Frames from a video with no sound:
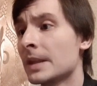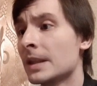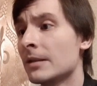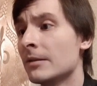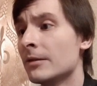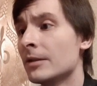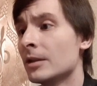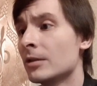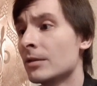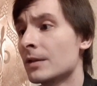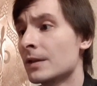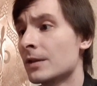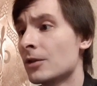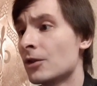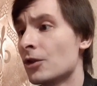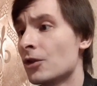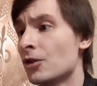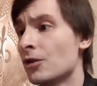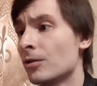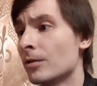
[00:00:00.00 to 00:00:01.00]
Вино
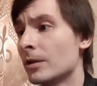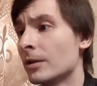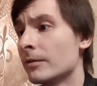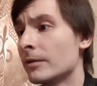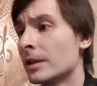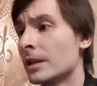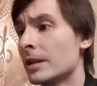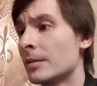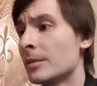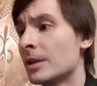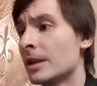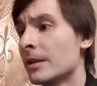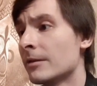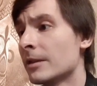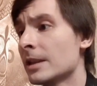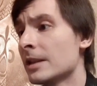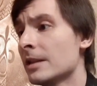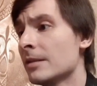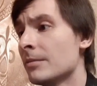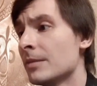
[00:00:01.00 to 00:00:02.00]
защищенного
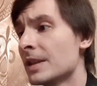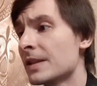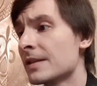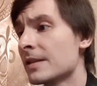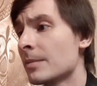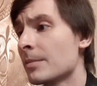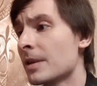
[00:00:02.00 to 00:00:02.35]
наименования место